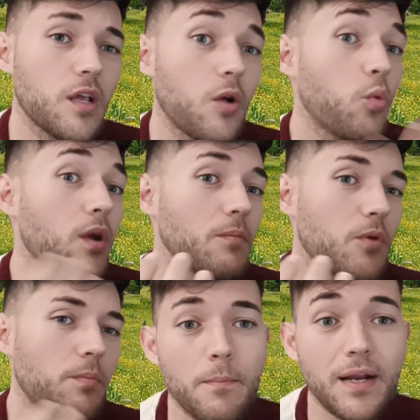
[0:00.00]
en
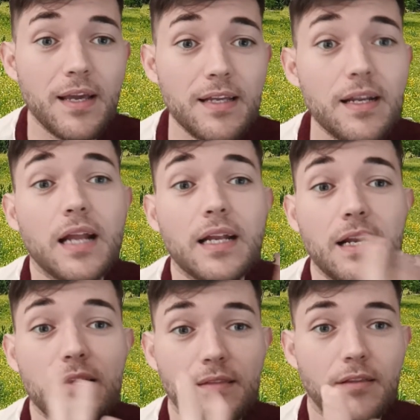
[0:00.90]
Wallapop para ir
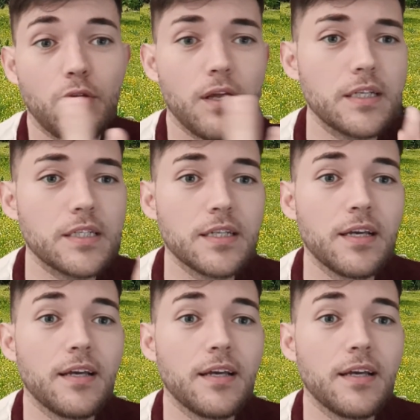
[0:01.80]
analizándolas.